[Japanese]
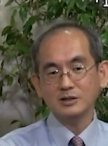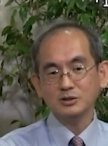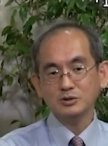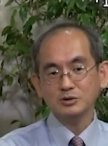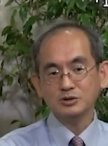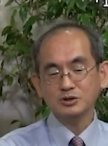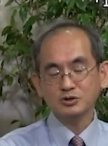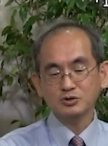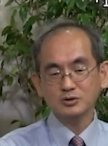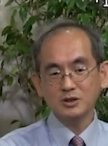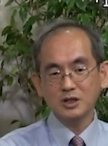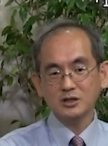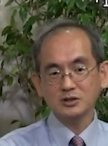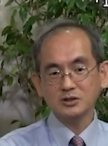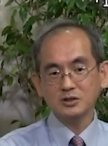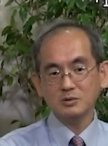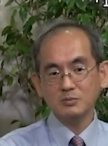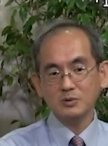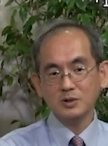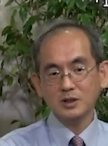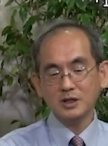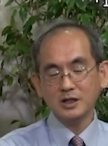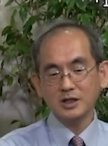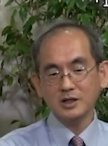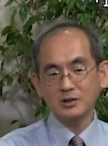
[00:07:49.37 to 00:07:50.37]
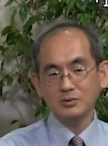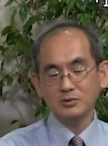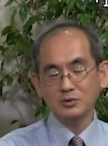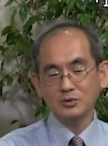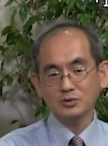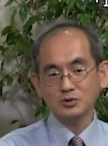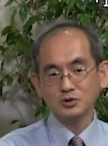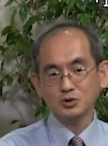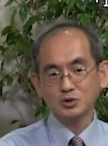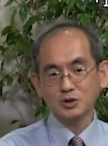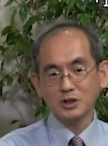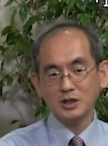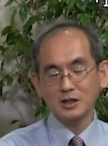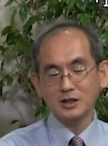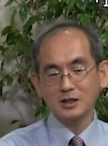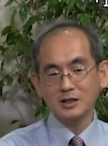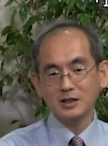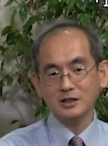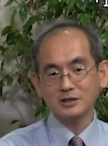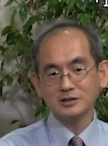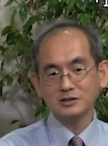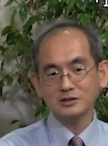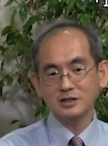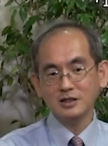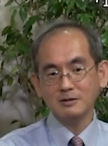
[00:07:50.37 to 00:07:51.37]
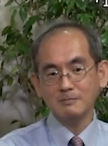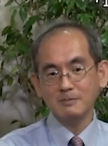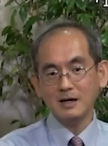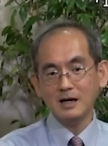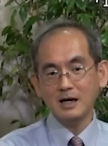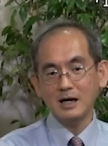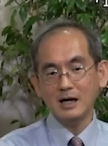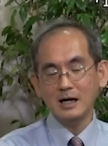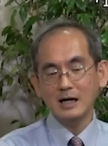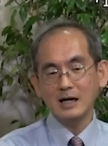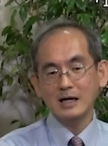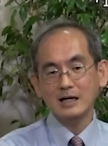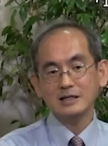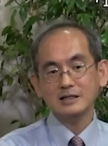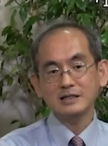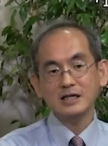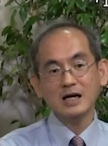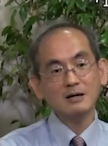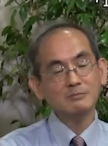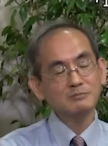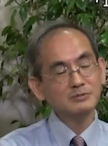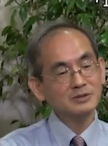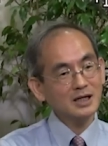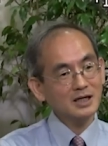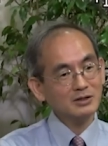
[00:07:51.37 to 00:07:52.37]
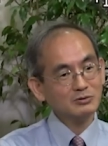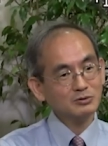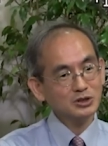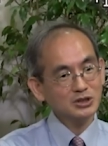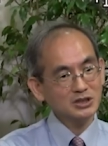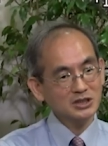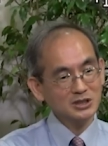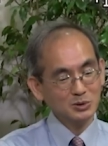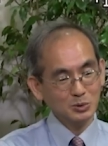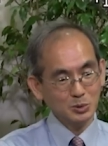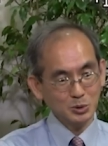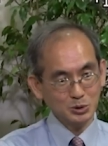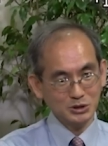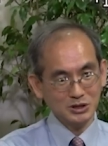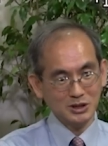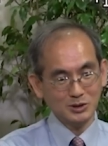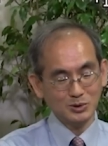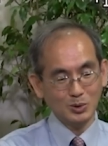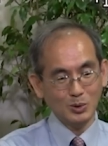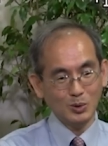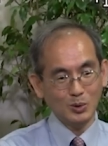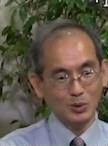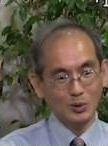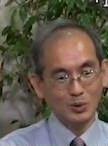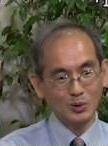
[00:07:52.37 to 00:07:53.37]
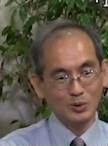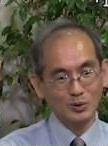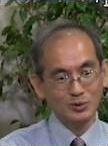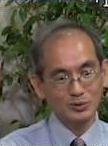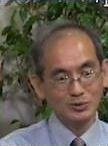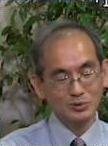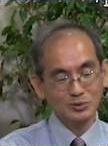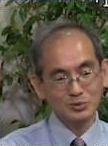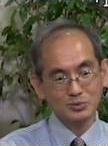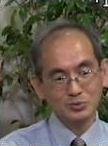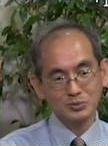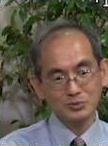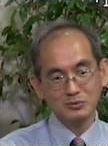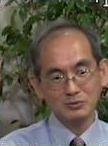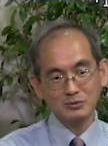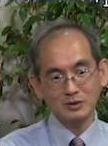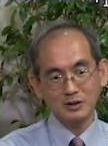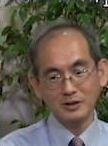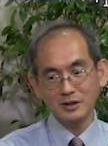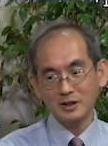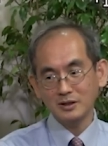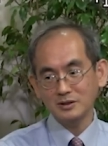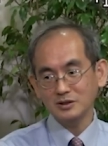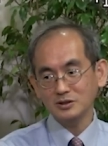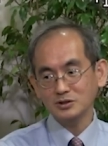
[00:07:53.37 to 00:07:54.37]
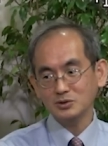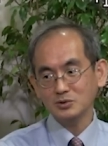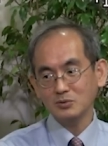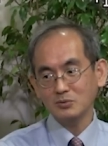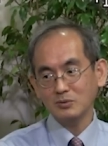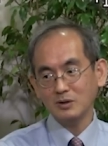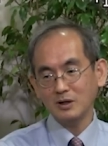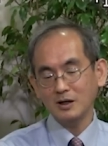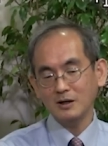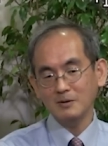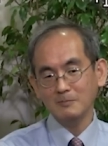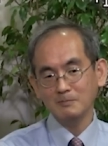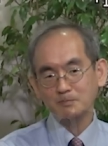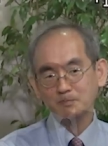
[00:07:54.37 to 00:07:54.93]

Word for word: 少なくとも彼の主観からすればやむなく侵攻したということではないでしょうか。